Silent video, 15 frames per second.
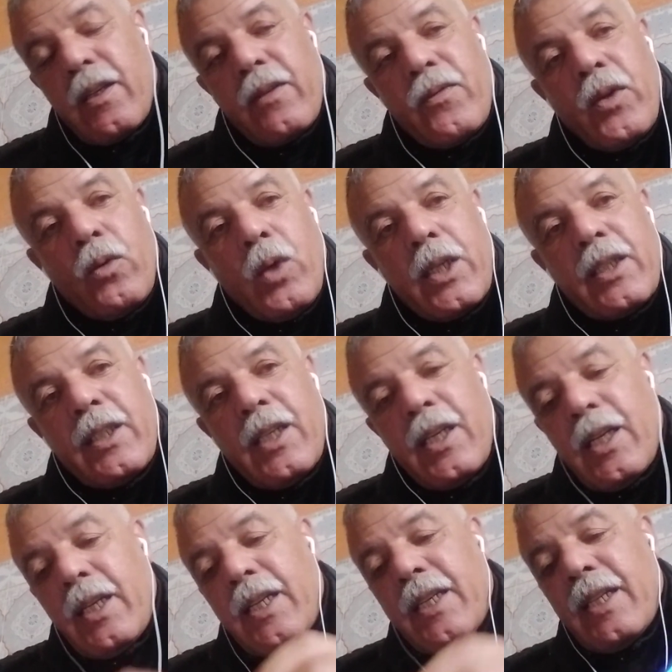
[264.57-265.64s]
في الوقت
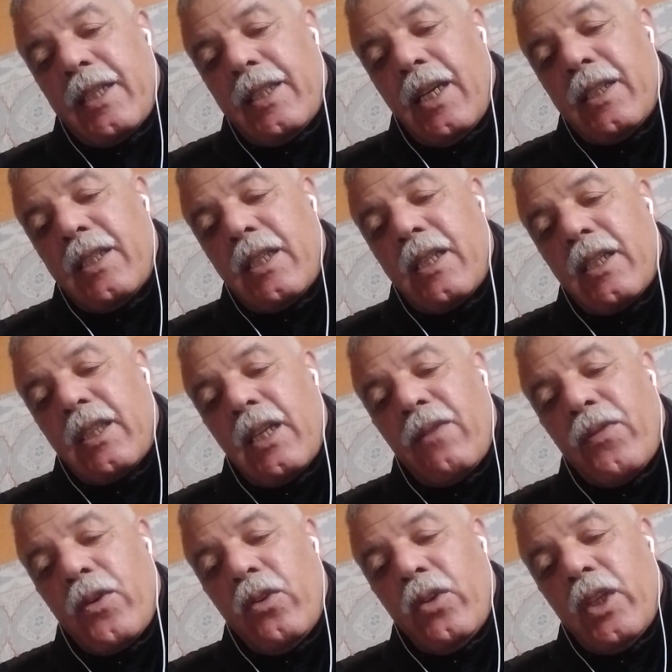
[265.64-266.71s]
ديالها اللي كانت تحدث اللي
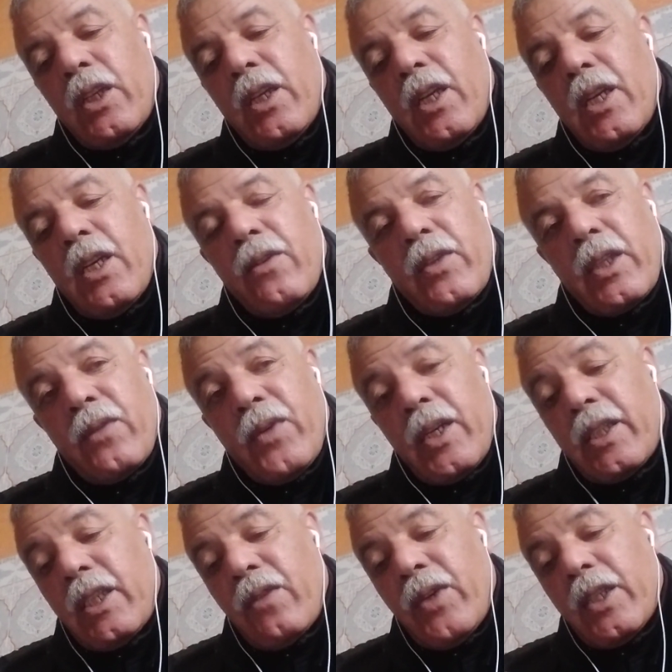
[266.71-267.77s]
اتفقوا عليه
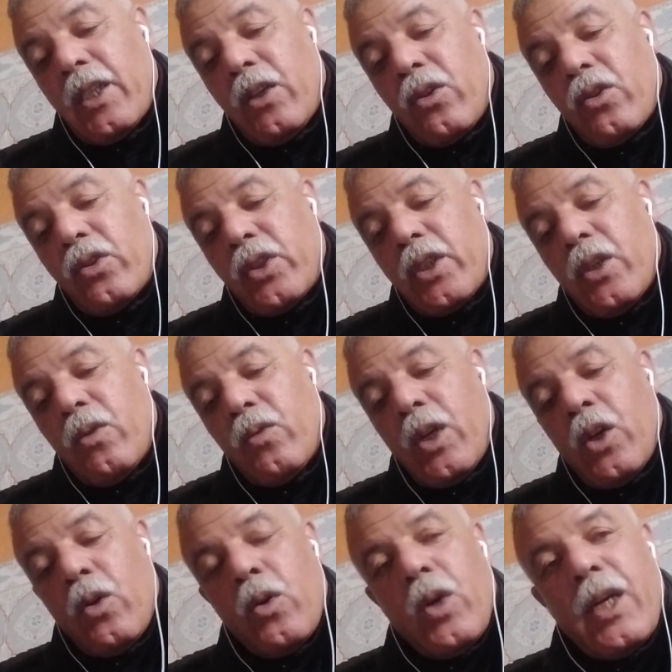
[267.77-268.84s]
اتفاق ديال فاتح خشت
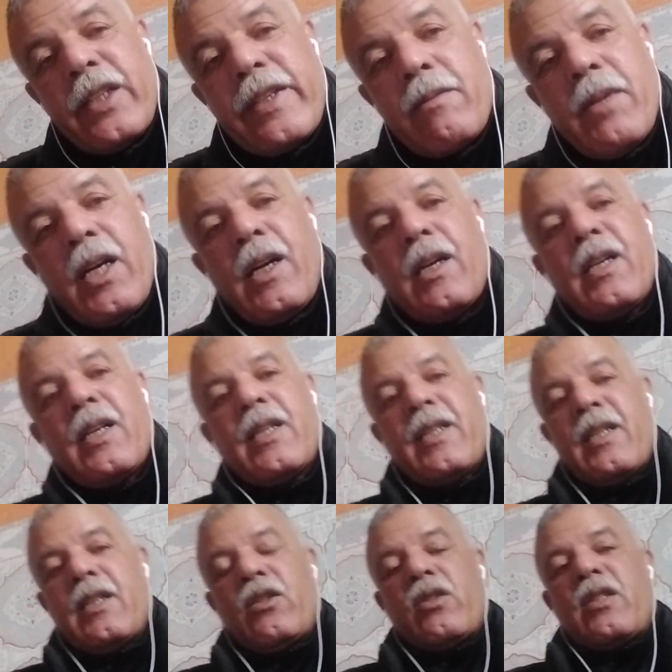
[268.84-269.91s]
وهو واحد سبعة
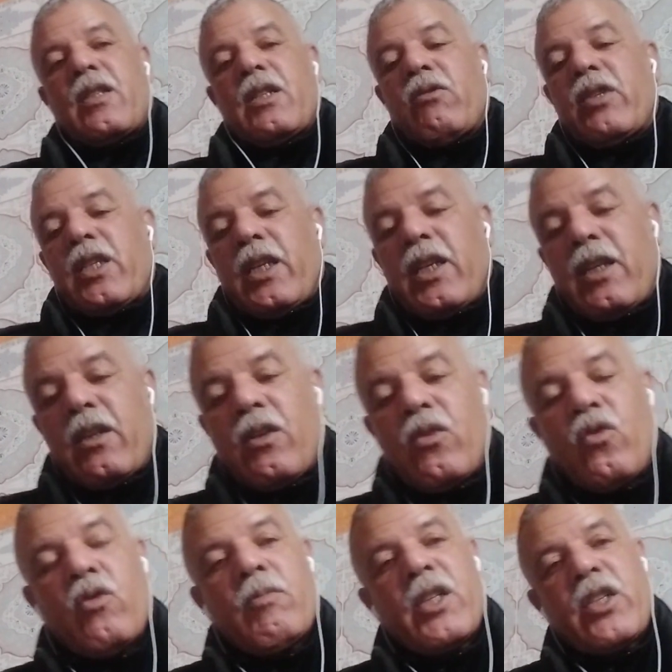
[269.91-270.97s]
ستة وتسعين
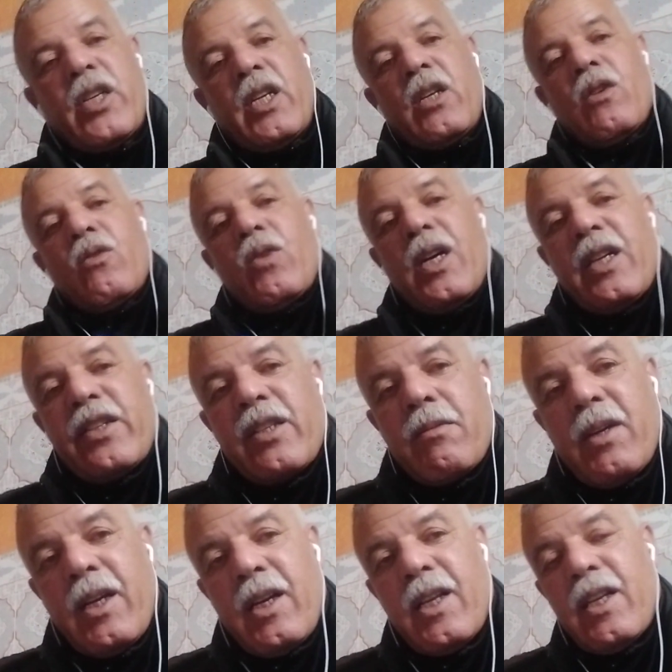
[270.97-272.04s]
وماشي واحد
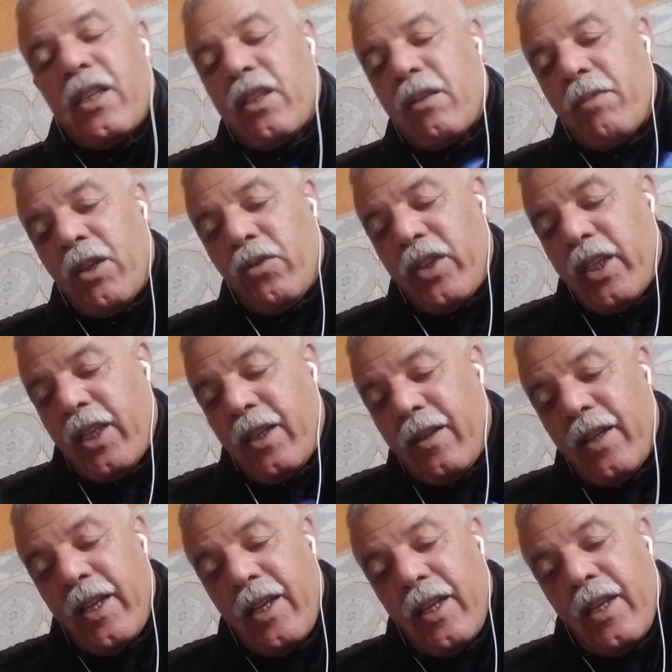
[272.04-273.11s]
سبعة سبعة وتسعين
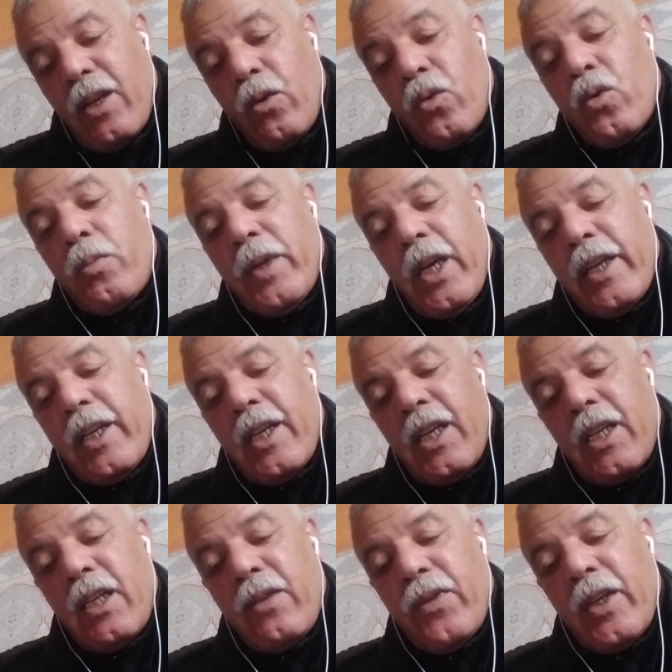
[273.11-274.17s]
وبأن
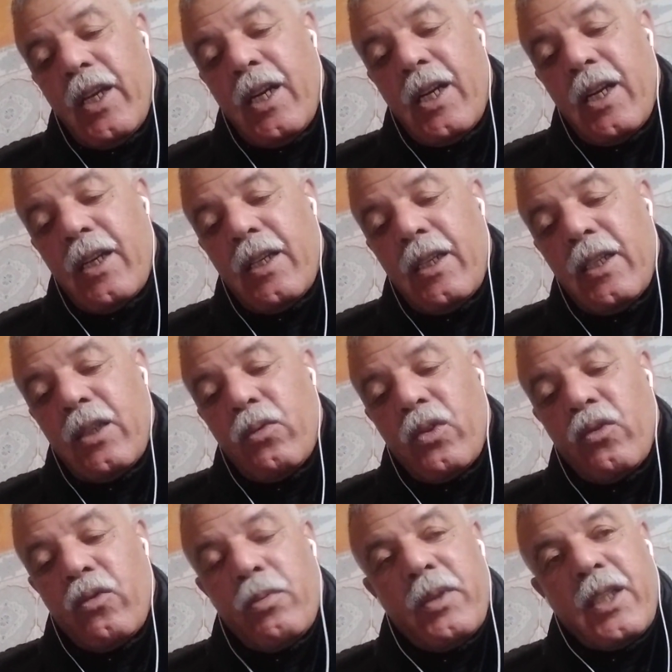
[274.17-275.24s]
هذه الفئة اللي
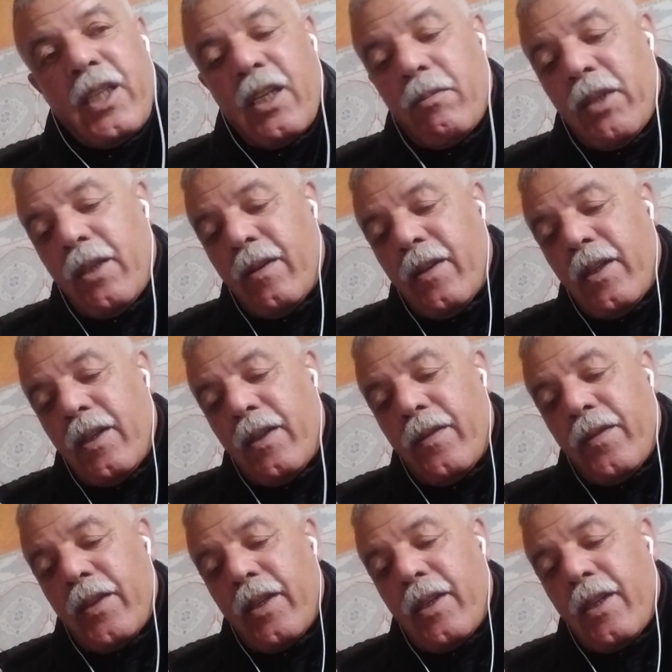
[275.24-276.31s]
توظفوا بالثامن
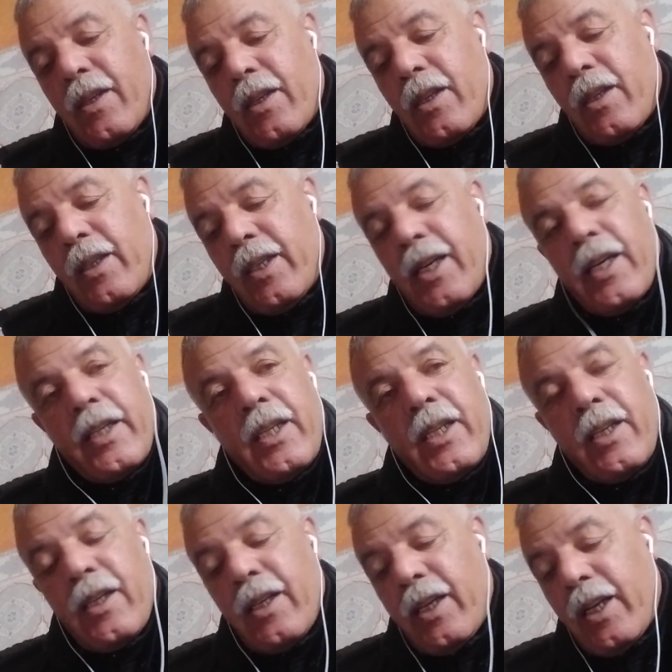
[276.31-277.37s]

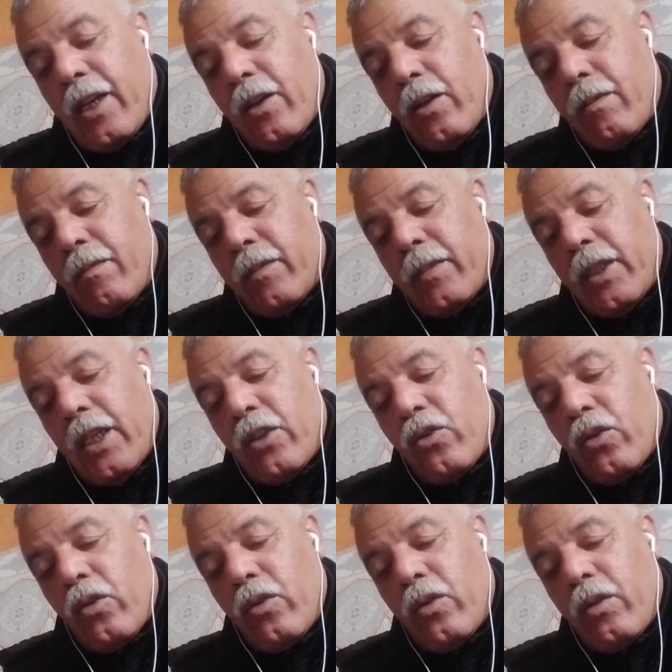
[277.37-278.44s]
يعني راهم
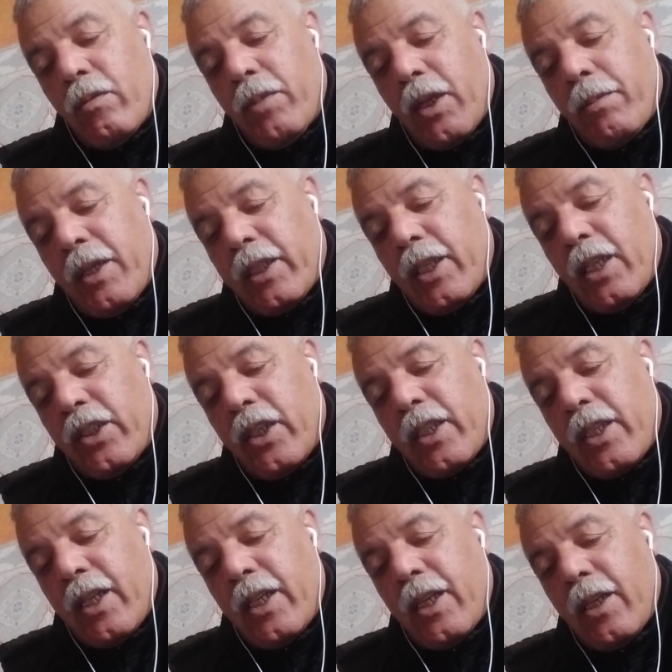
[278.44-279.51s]
دازوا ب 14
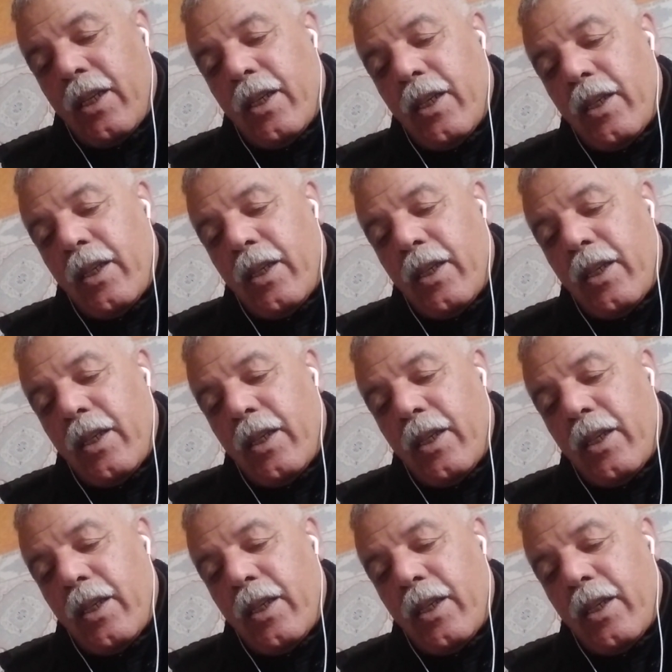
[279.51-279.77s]
سنة